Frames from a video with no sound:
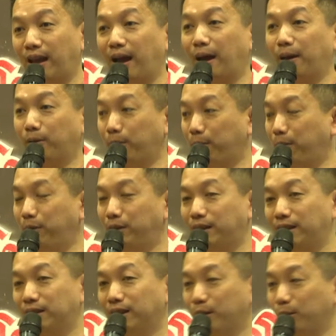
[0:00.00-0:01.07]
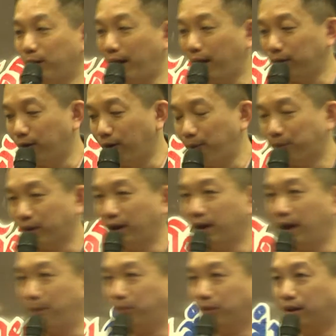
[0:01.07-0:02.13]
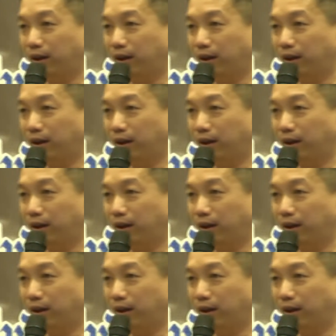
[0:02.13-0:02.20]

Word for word: เพราะมันมีเซ็นเซอร์อยู่แล้วเนาะนะครับ